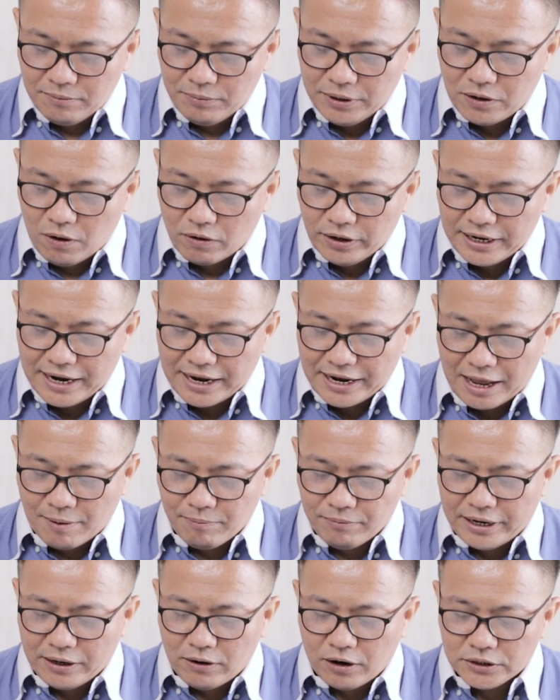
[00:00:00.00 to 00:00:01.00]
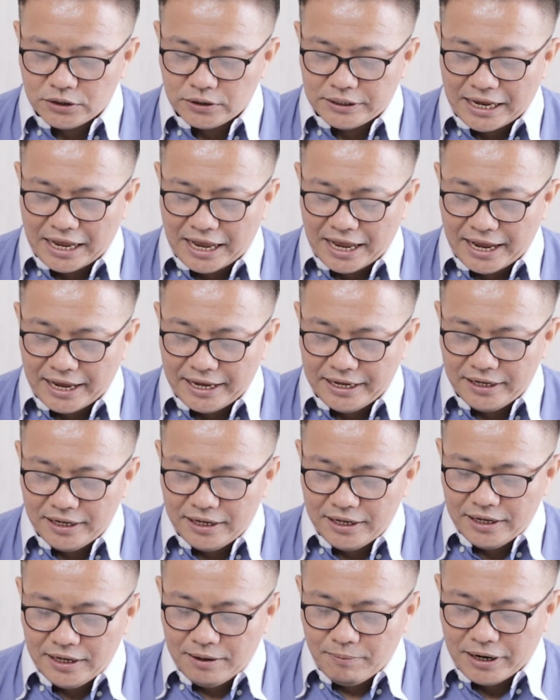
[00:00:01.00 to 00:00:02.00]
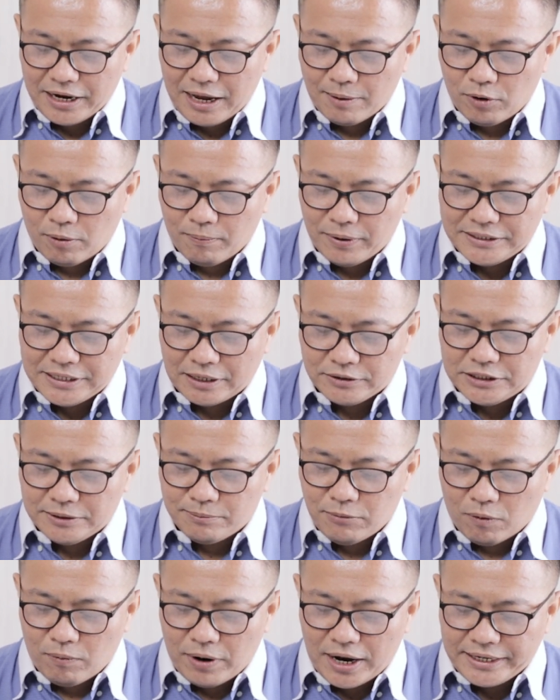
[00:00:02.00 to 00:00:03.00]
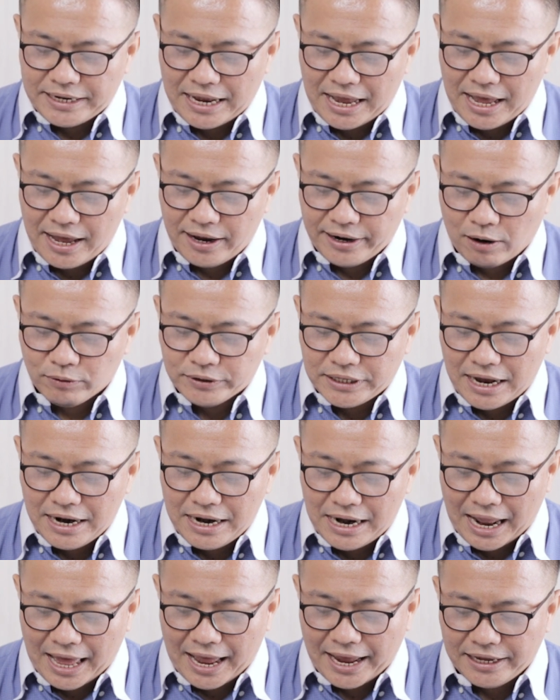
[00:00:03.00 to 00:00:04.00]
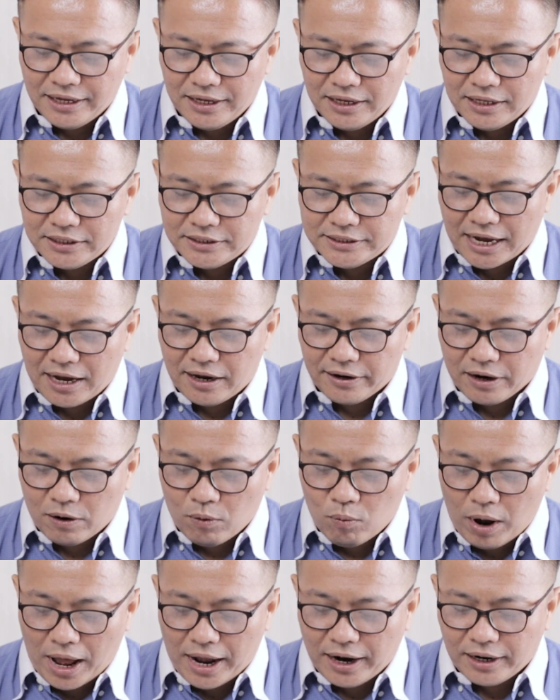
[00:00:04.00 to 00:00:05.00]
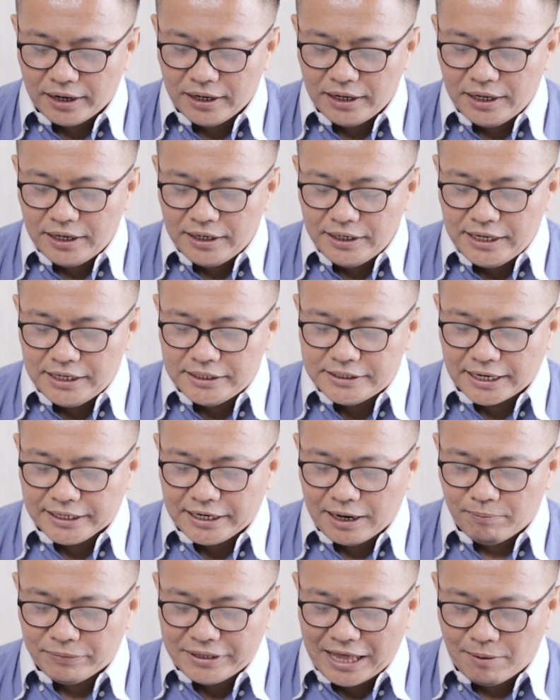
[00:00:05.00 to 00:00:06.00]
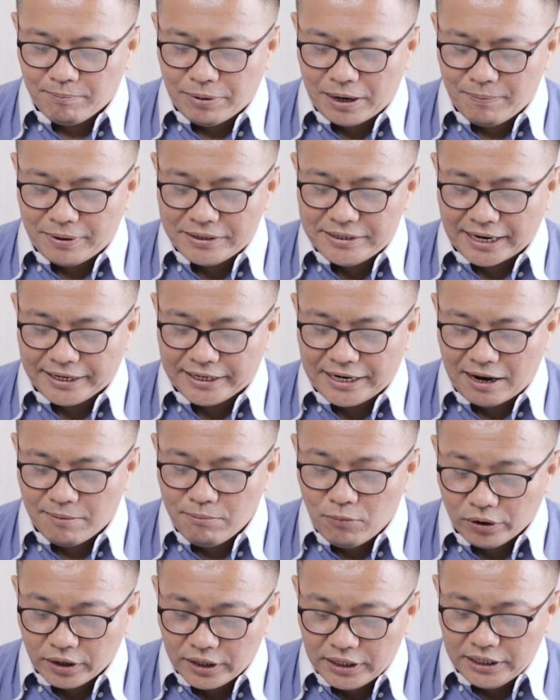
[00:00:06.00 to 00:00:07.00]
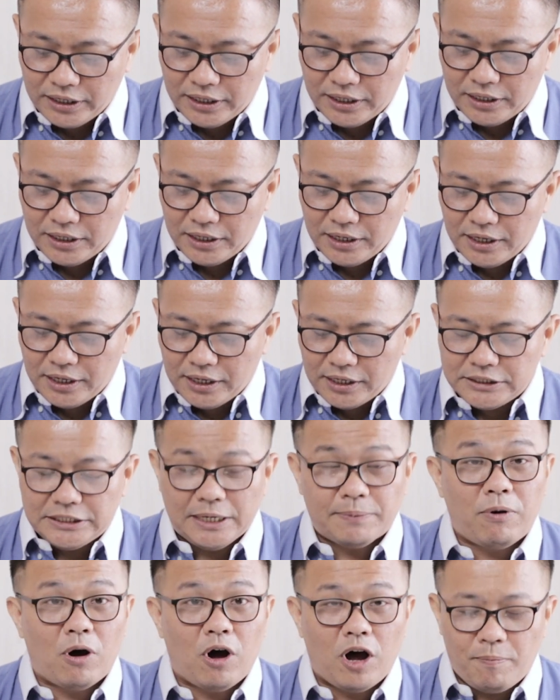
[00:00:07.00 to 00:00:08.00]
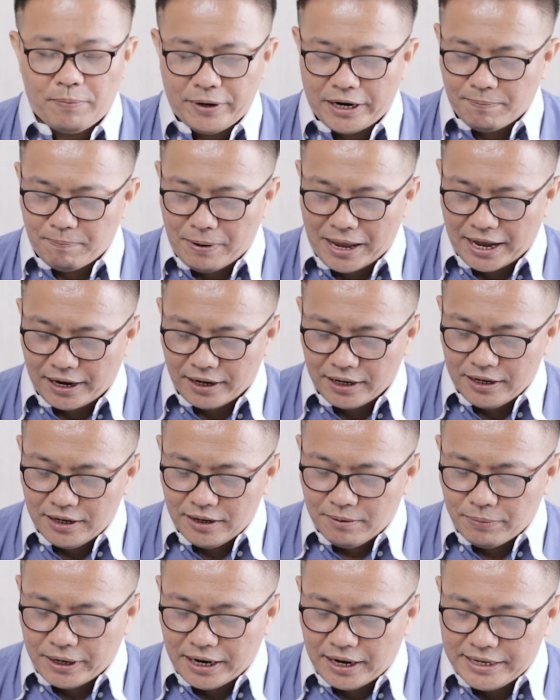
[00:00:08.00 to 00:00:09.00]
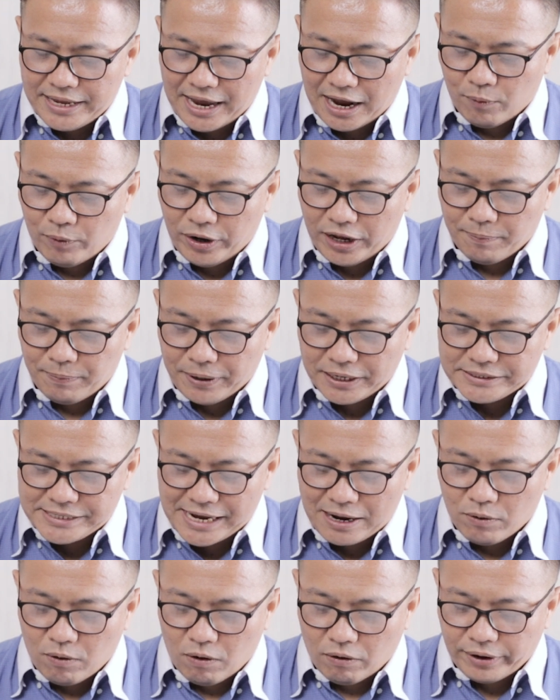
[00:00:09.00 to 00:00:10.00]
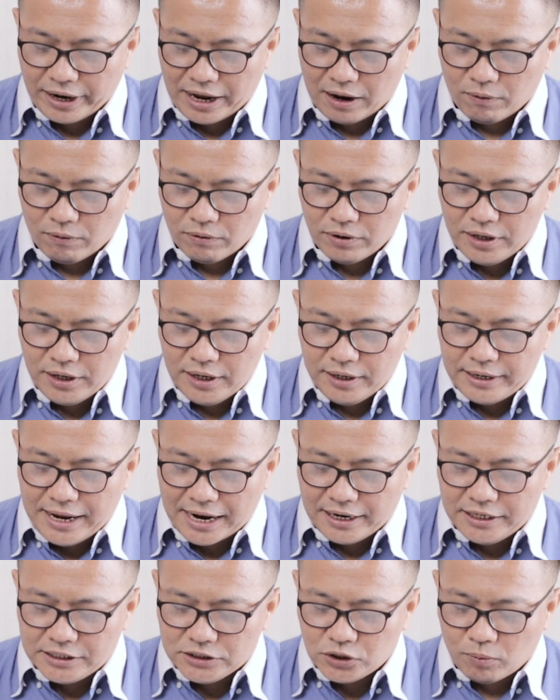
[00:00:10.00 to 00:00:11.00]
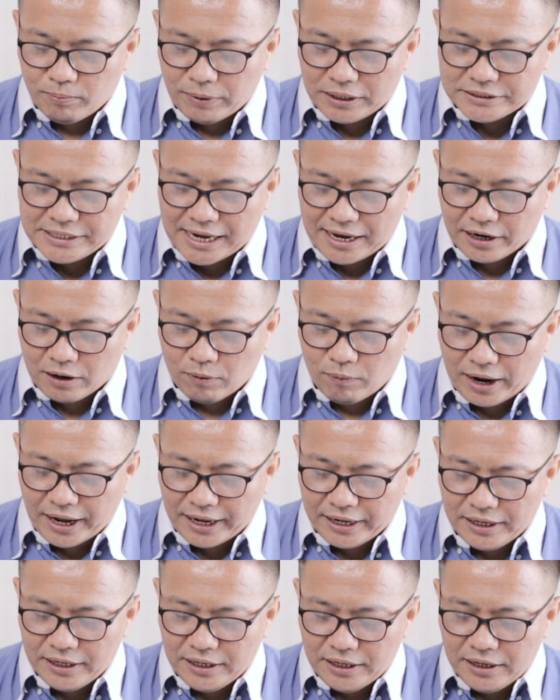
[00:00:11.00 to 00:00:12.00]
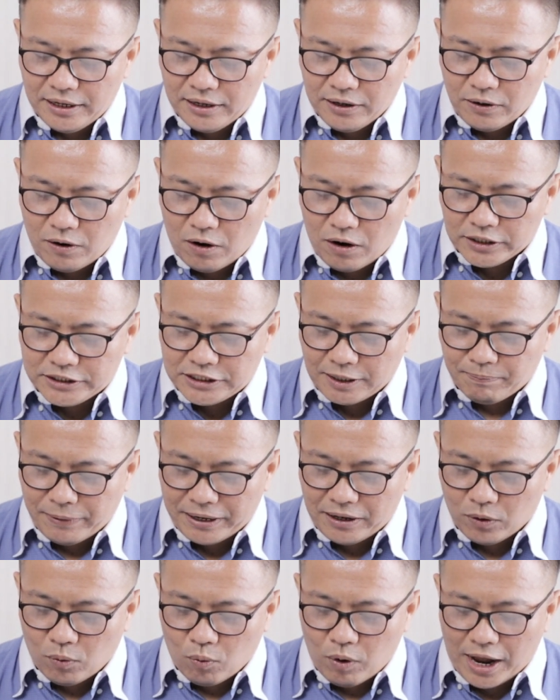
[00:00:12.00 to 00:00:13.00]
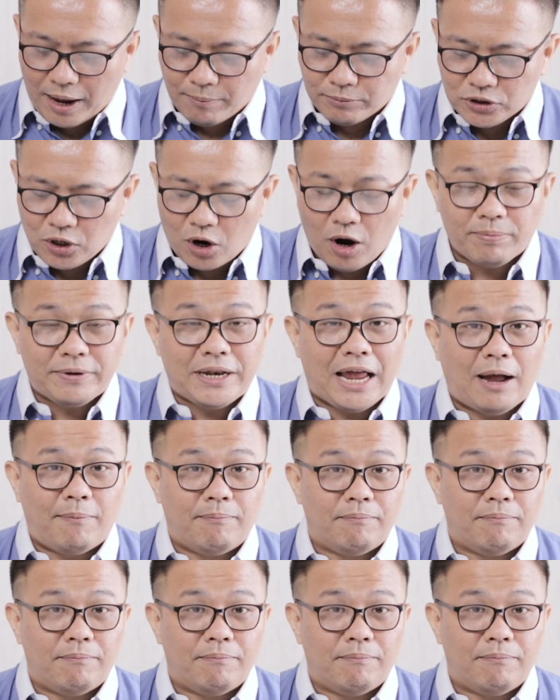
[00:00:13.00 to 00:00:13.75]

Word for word: พี่น้องที่รักครับในข้อสุดท้ายพระคำของพระเจ้าจึงบอกว่าถ้าเราทั้งหลายจะระวังที่จะทำตามพระบัญญัติทั้งหมดนี้เฉพาะพระพักพระยาเวห์พระเจ้าของเราดังที่ทรงบัญชาเราไว้ก็จะเป็นความชอบธร